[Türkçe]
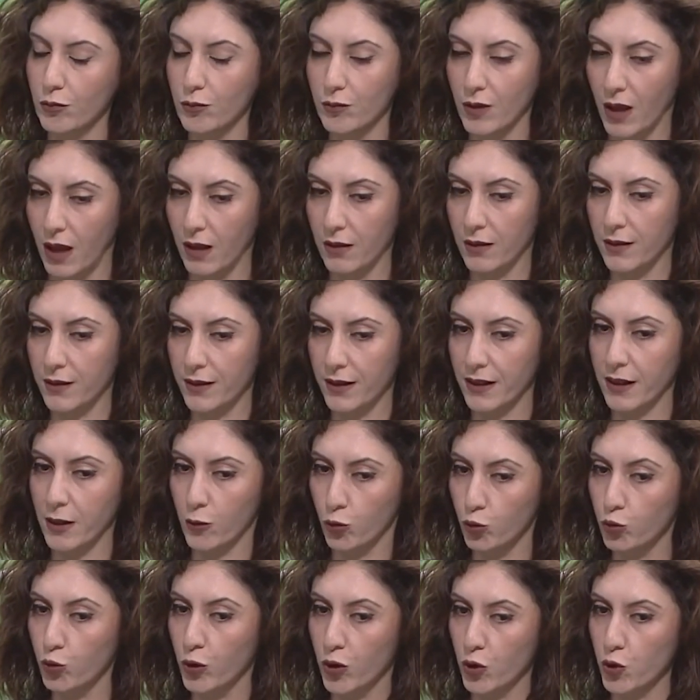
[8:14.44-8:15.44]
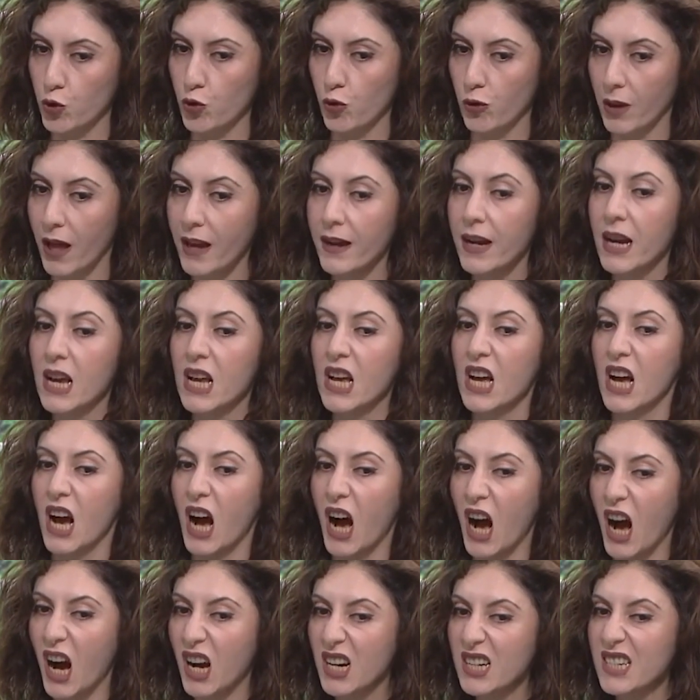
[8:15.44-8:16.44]
dallarıyla uğraşıyorlar.
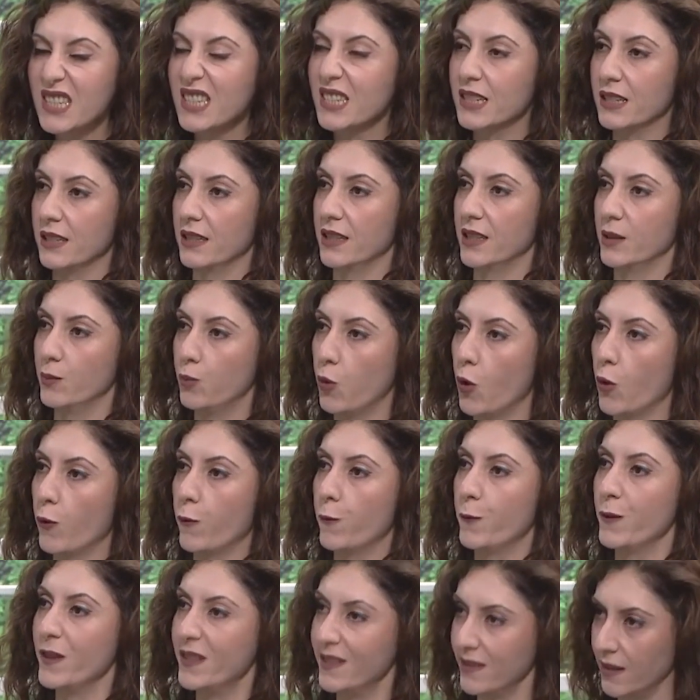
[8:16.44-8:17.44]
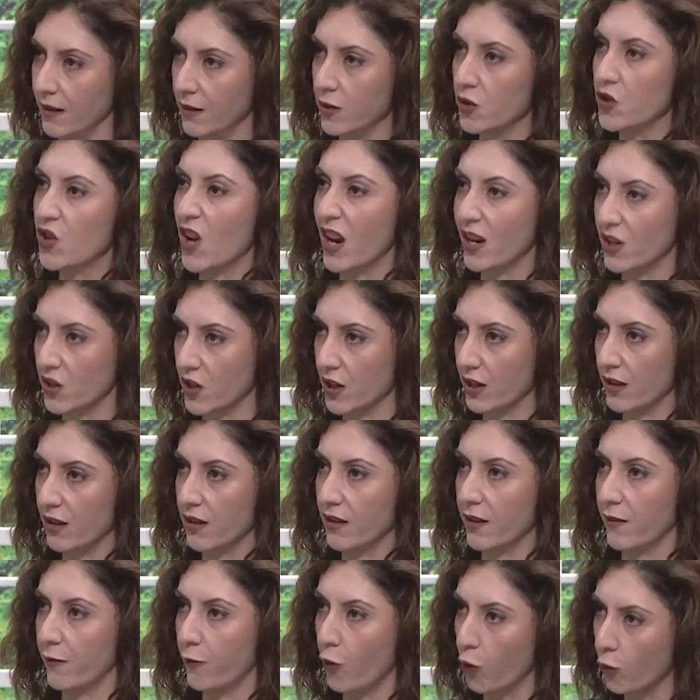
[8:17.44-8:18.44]
Ağır spor, fit kalacak
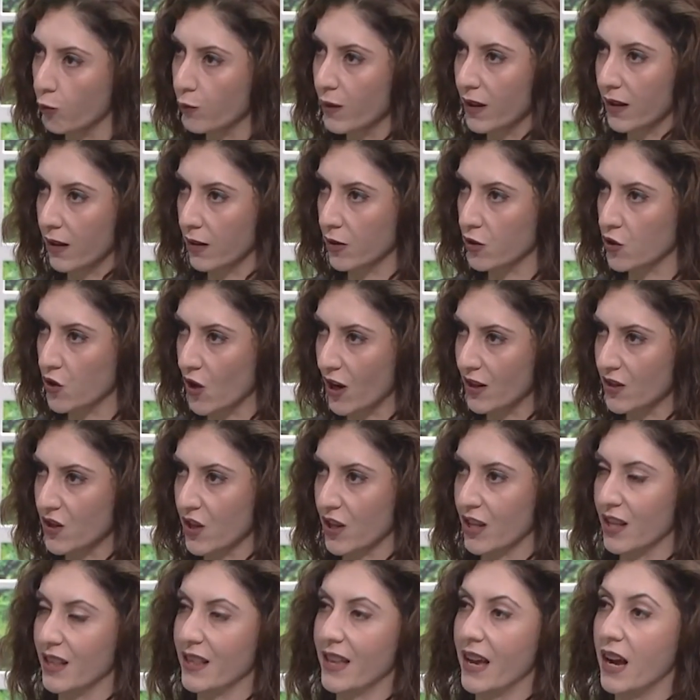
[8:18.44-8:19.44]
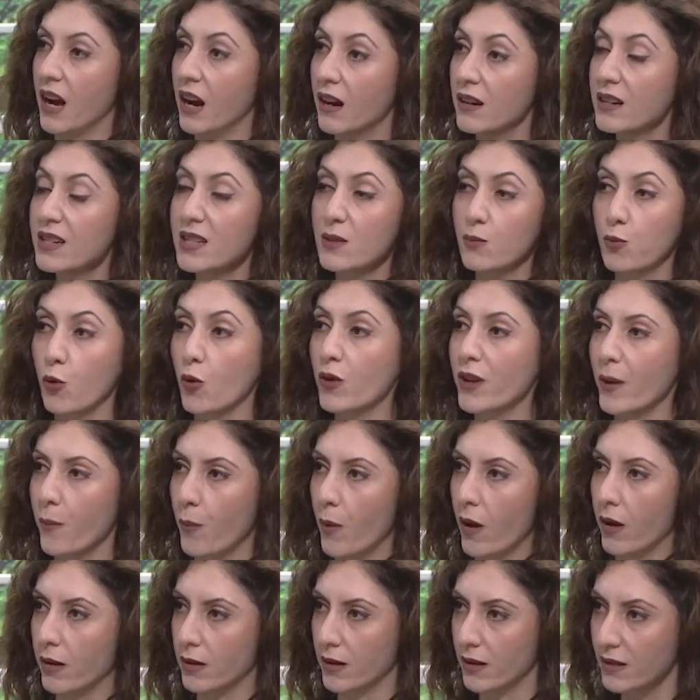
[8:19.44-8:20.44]
şekilde, formda kalacak şekilde ağır spor
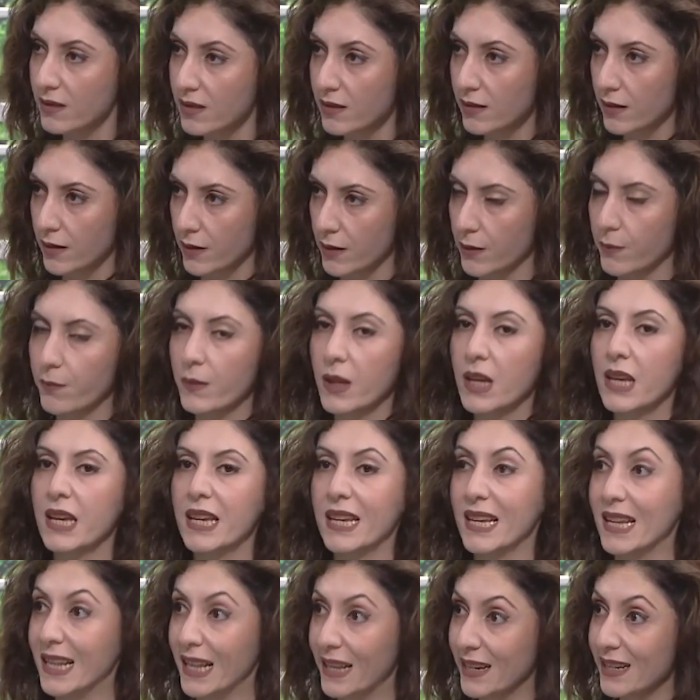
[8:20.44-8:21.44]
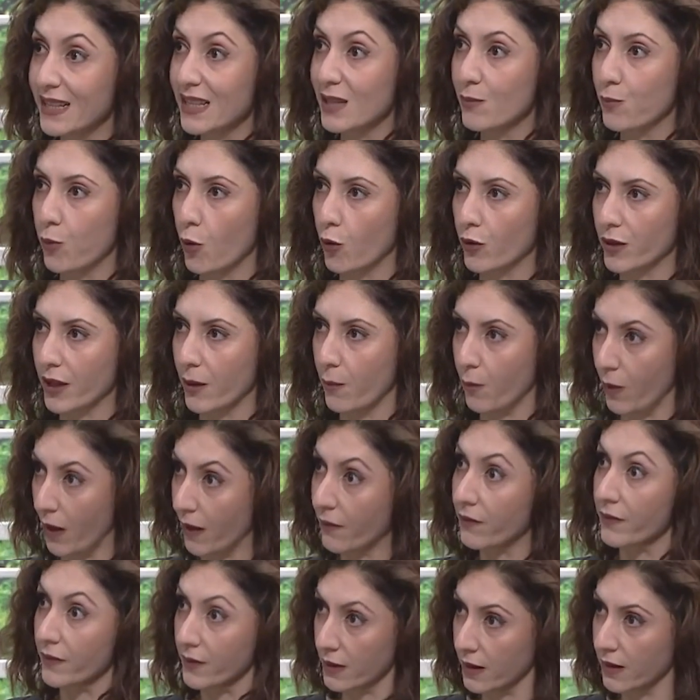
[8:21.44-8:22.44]
yapan kadınların, Crossfit ileri spor gibi.
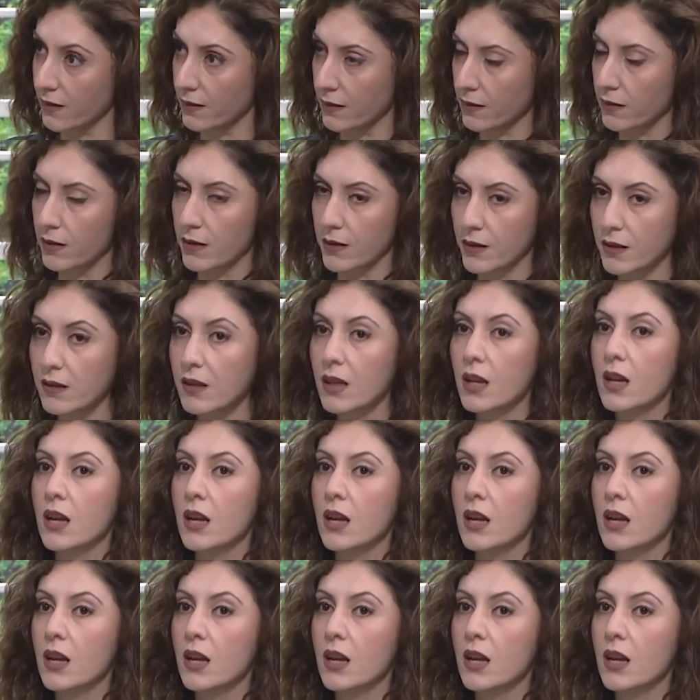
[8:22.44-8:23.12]
yapan kadınların